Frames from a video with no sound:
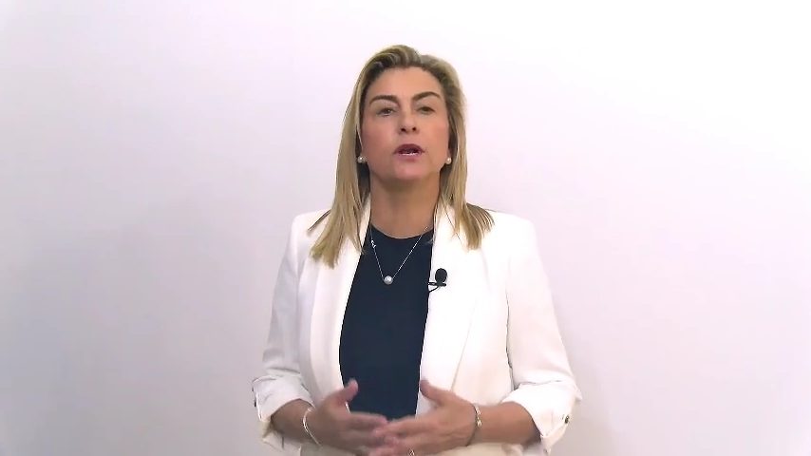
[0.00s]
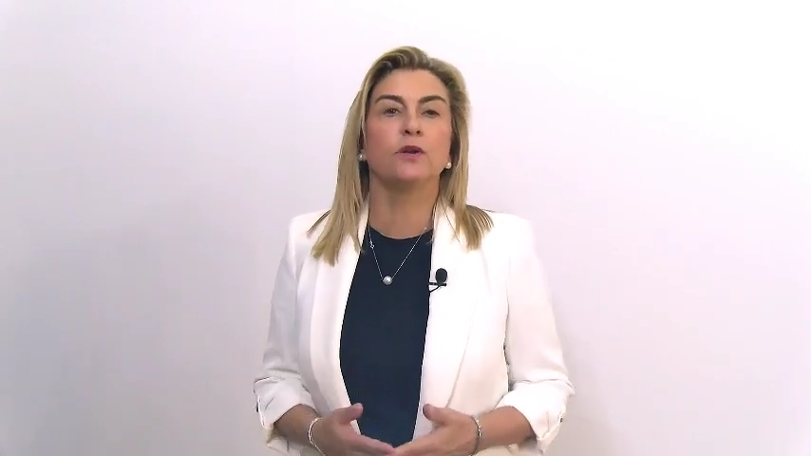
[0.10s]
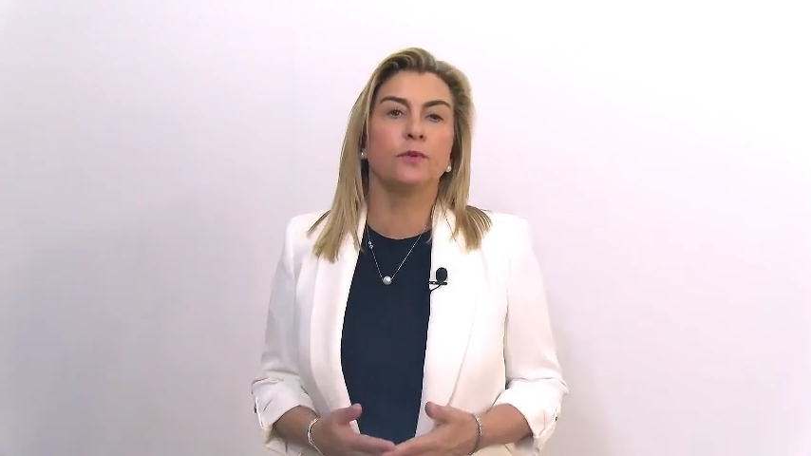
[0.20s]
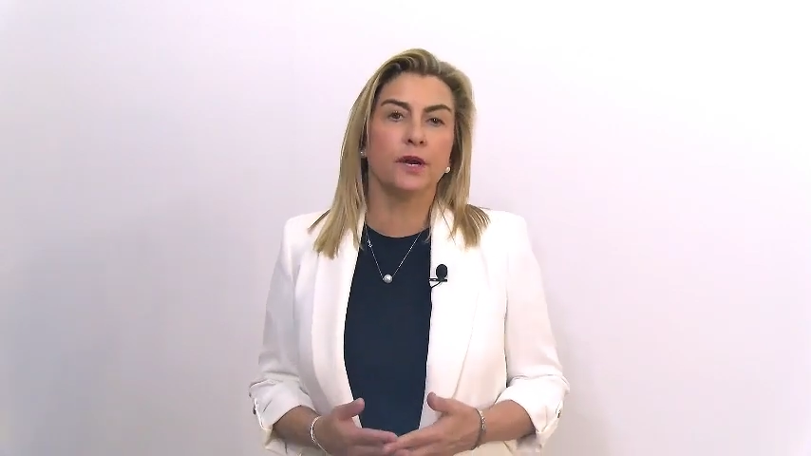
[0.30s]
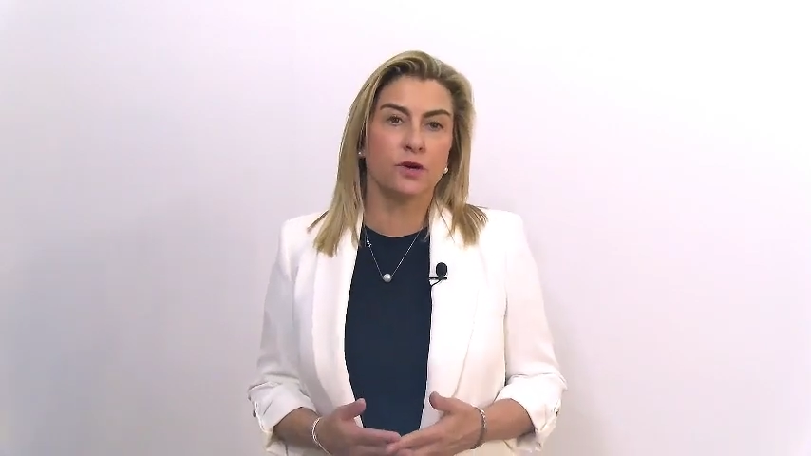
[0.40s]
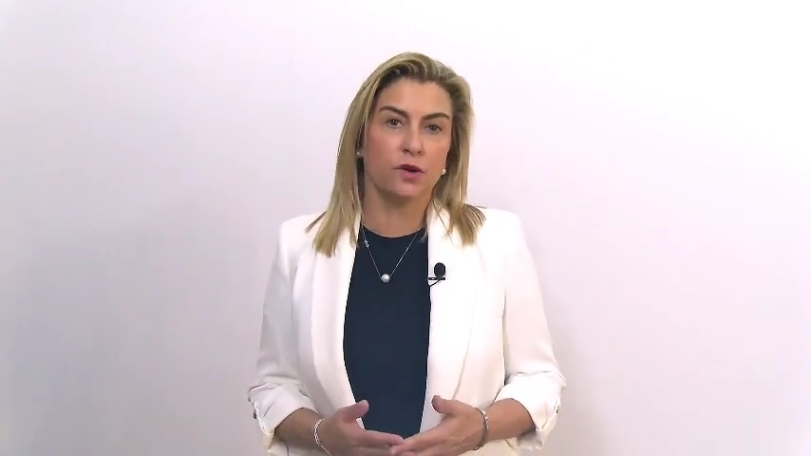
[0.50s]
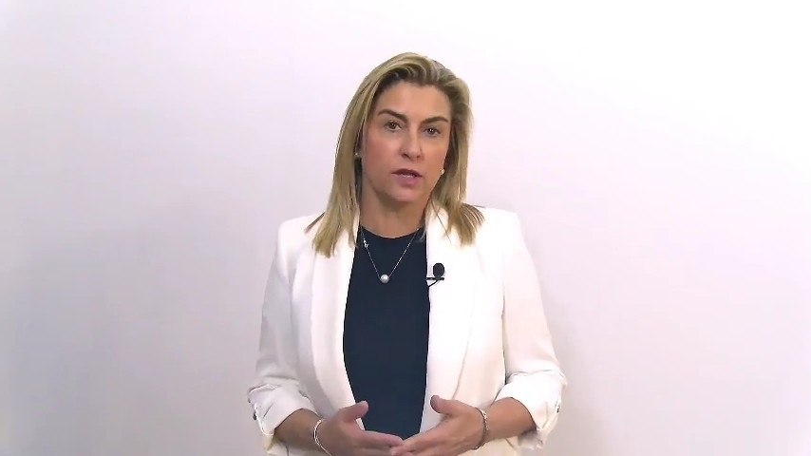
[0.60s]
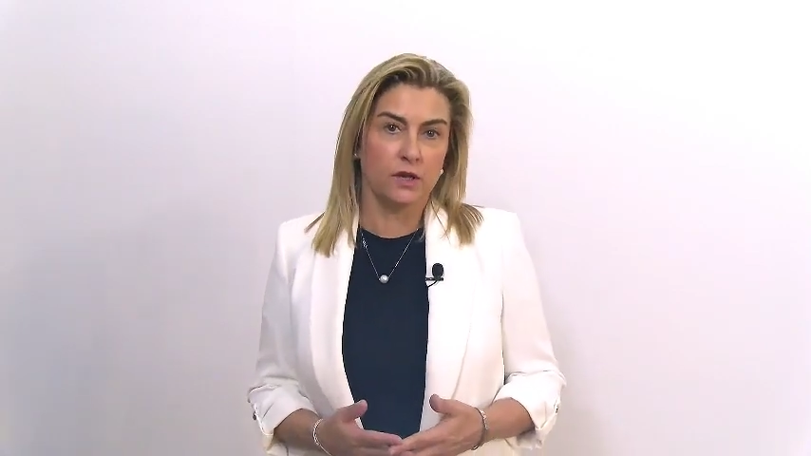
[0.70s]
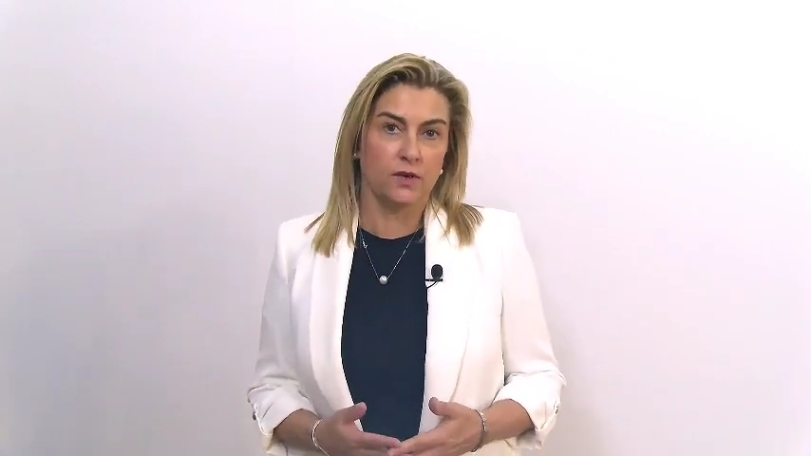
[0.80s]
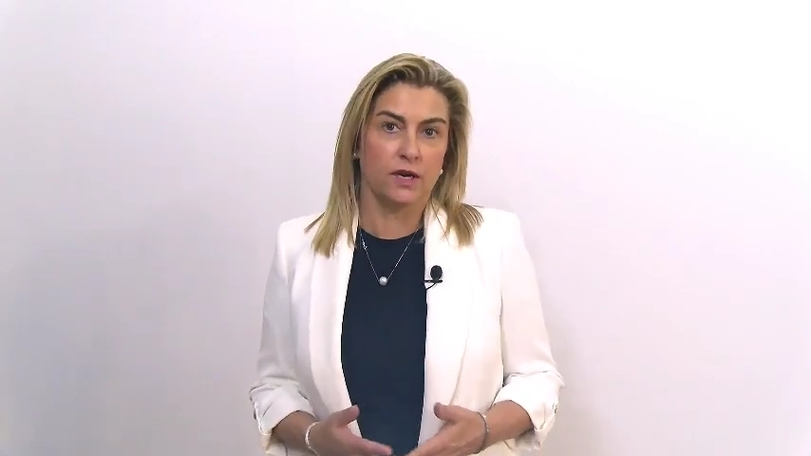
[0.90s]
el Gobierno
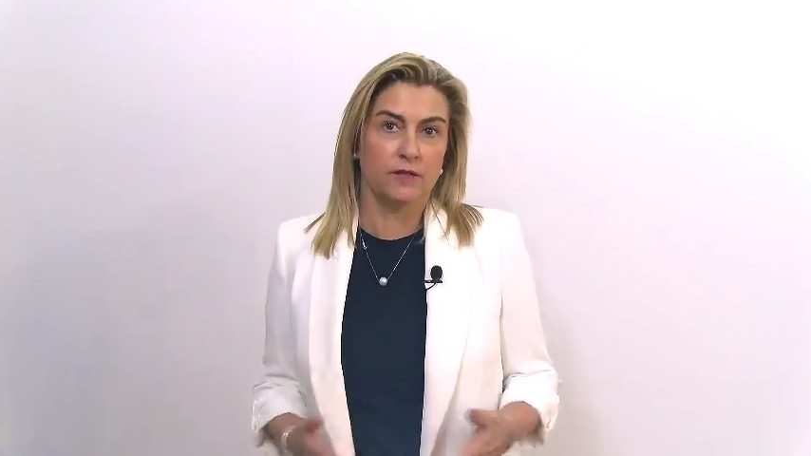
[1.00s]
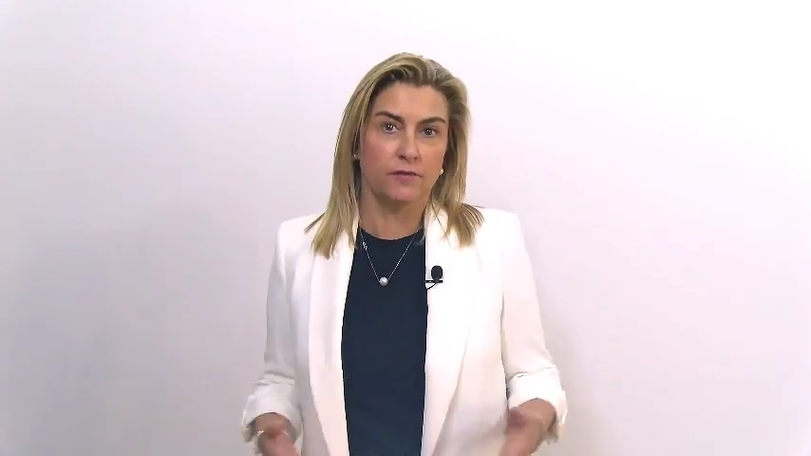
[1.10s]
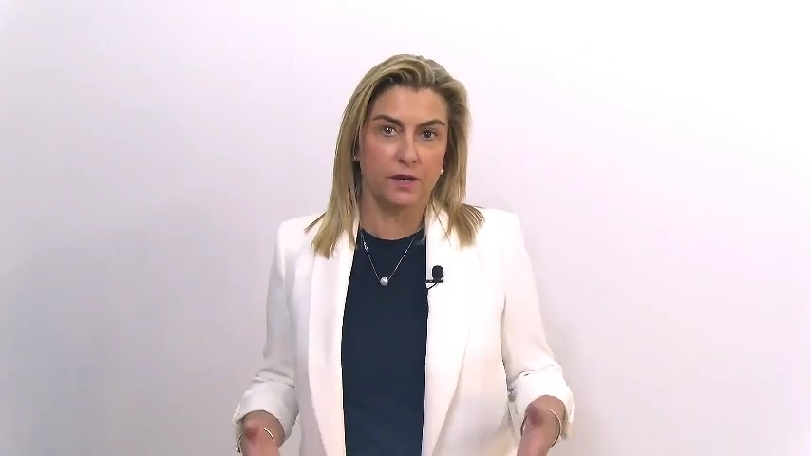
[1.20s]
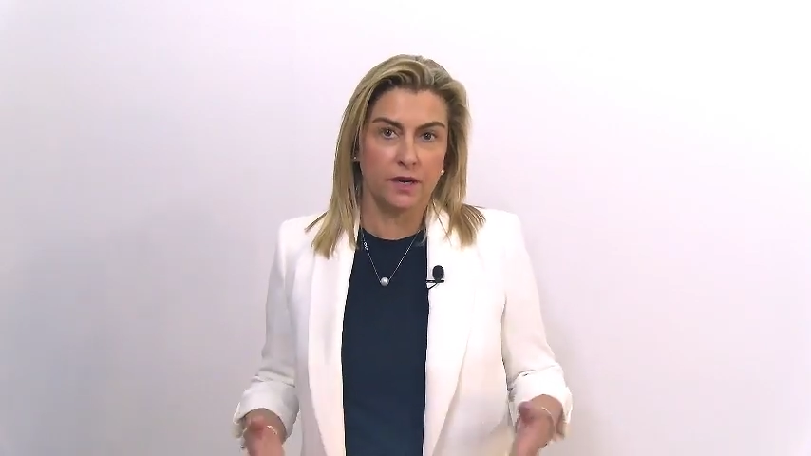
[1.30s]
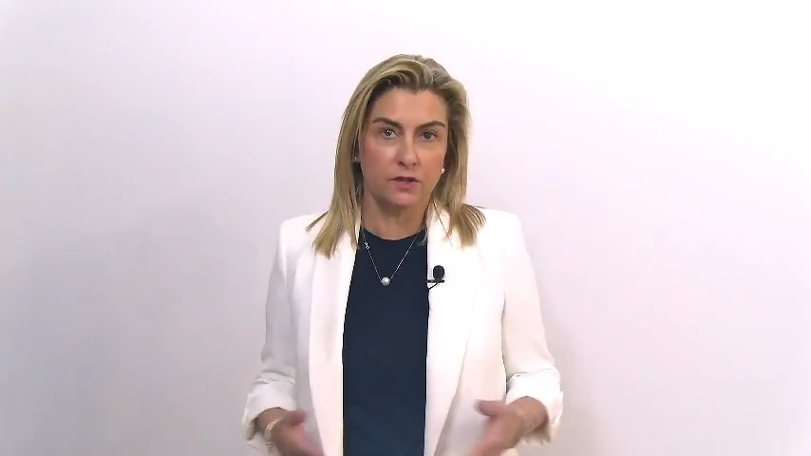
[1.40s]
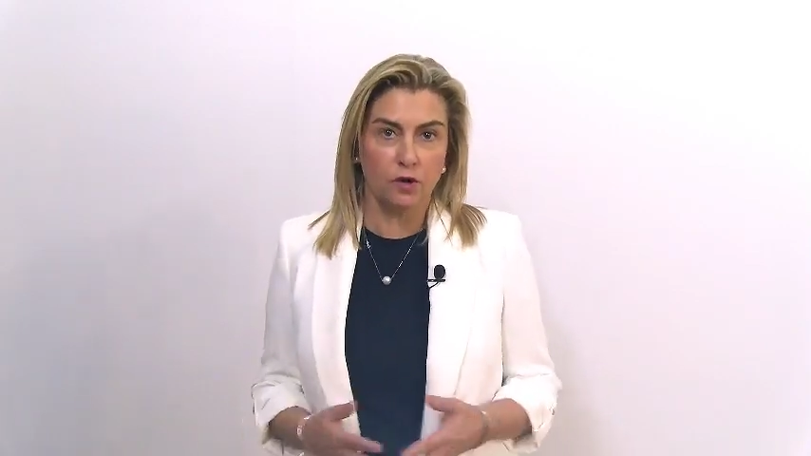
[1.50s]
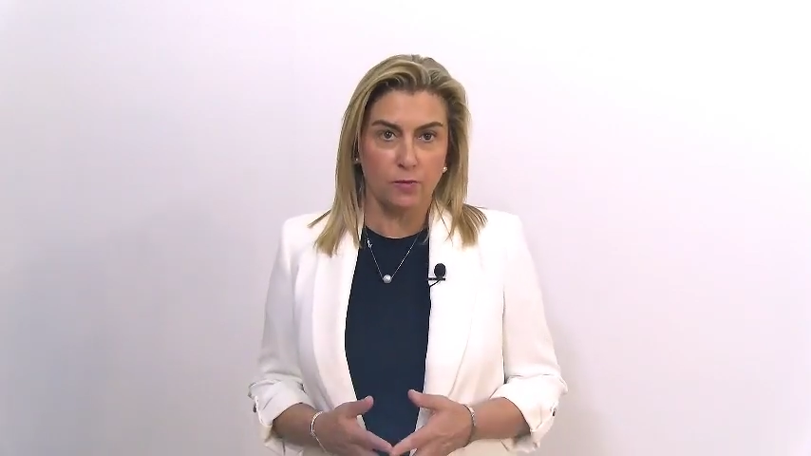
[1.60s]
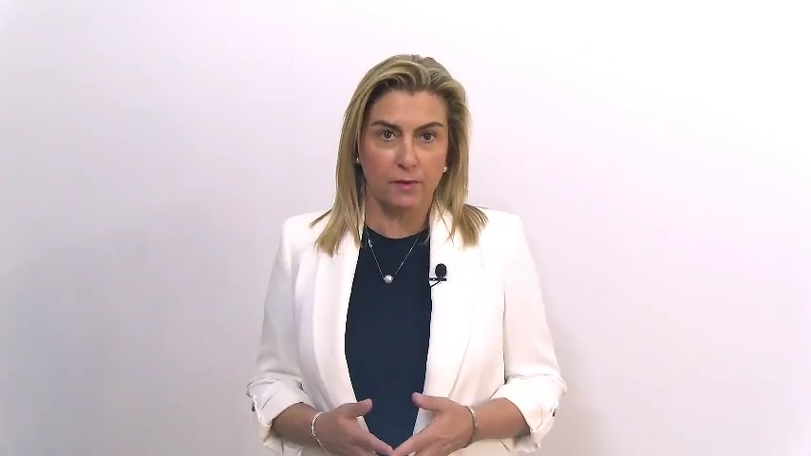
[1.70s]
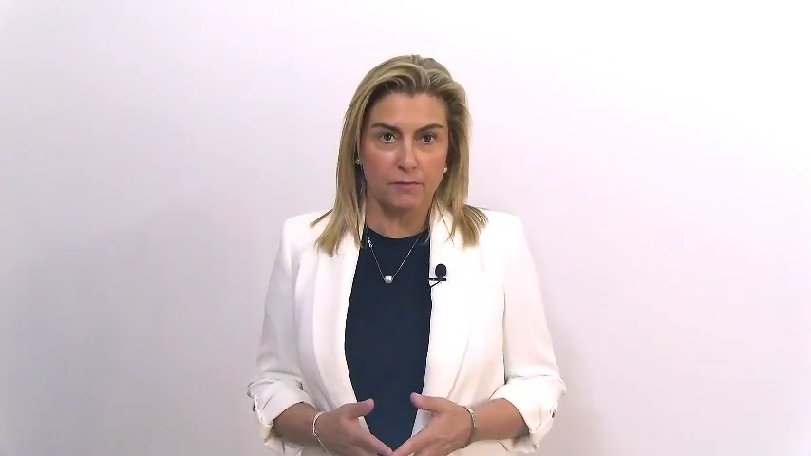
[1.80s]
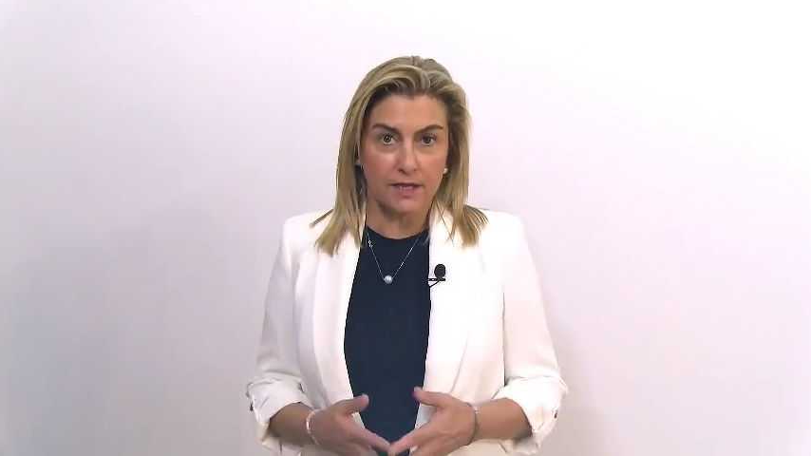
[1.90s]
Regional de Fernando
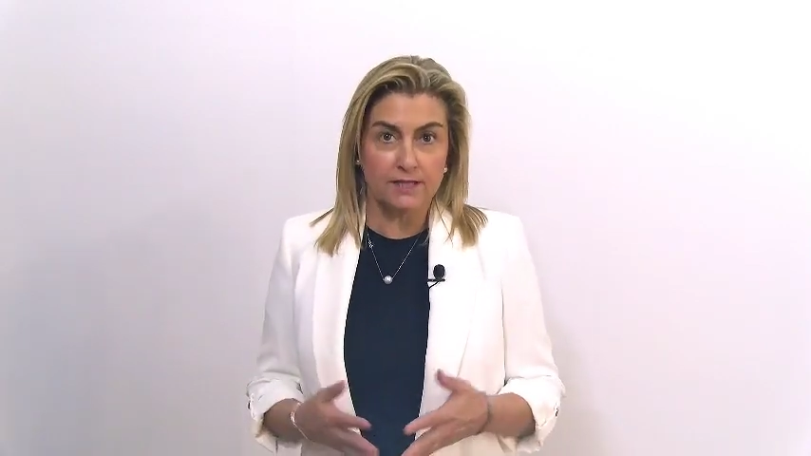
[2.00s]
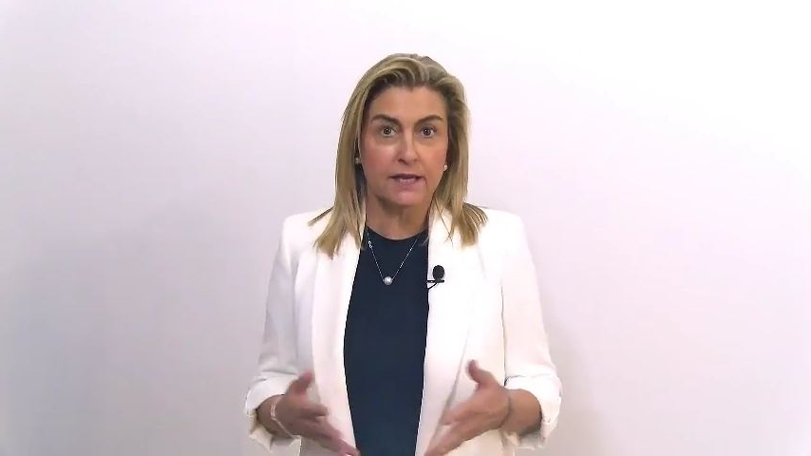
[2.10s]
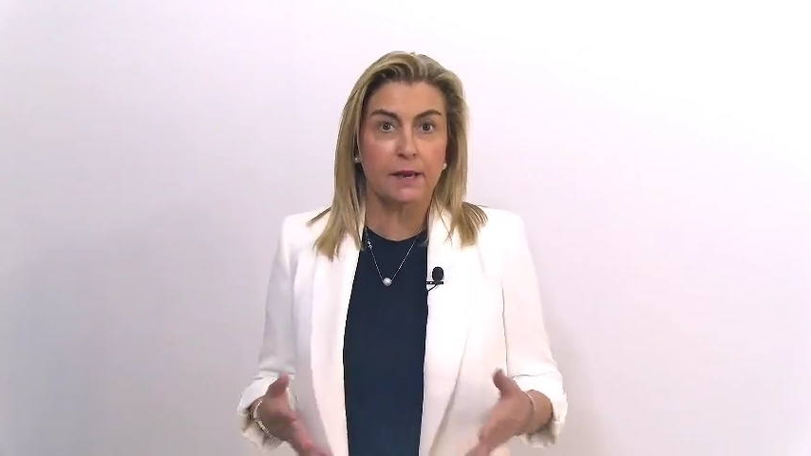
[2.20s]
López Miras